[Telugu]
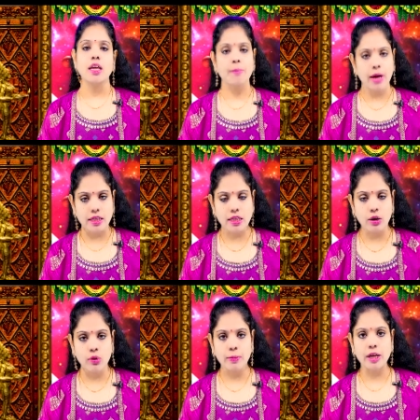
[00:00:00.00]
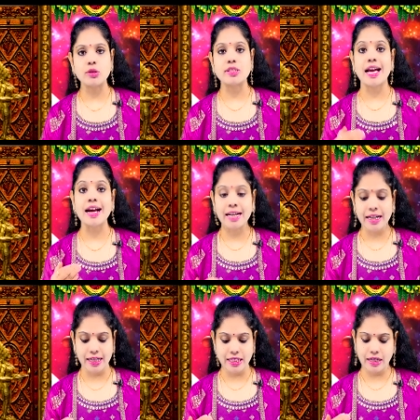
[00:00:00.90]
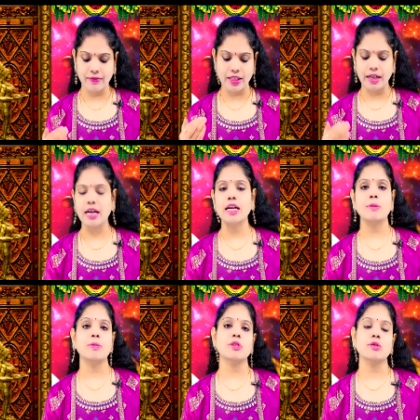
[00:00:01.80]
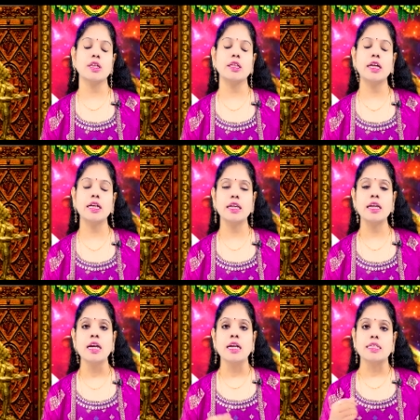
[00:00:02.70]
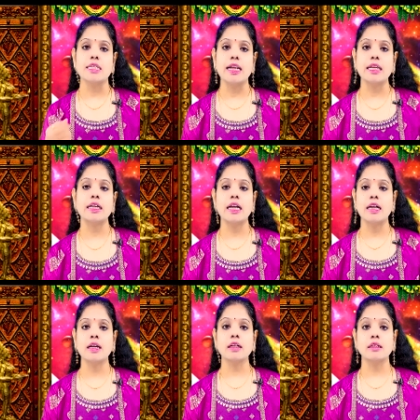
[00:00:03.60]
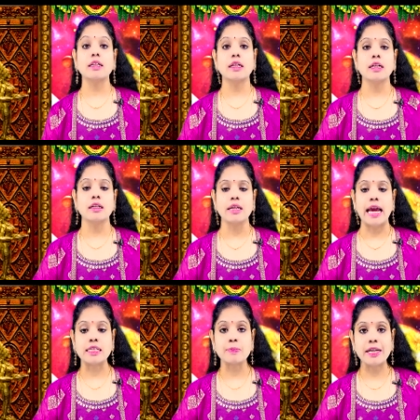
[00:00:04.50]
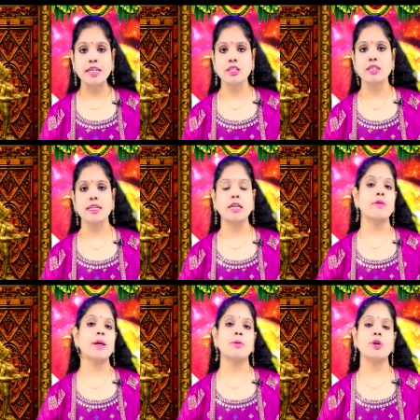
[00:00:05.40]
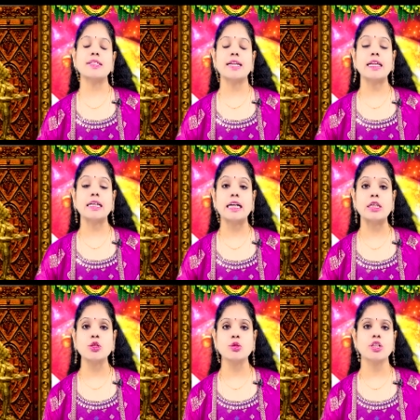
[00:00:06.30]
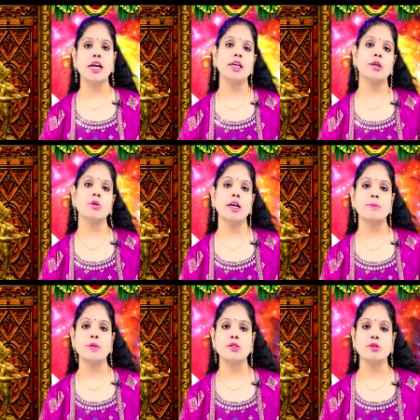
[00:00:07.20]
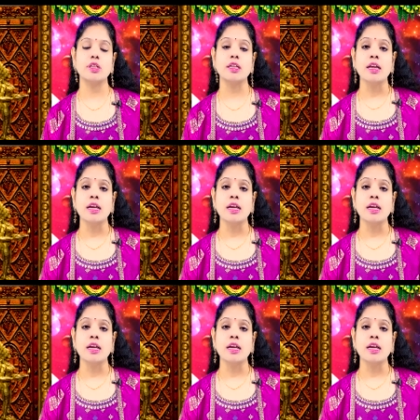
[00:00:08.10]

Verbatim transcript: ఈ మాసంలో మీకు సహకరించే విధంగా కనిపిస్తుంది ఎందుకంటే సడన్గా ఎక్స్పెండిచర్స్ ఎక్కువైపోవడం సడన్ ఖర్చు చాలా ఎక్కువ కనిపిస్తుంది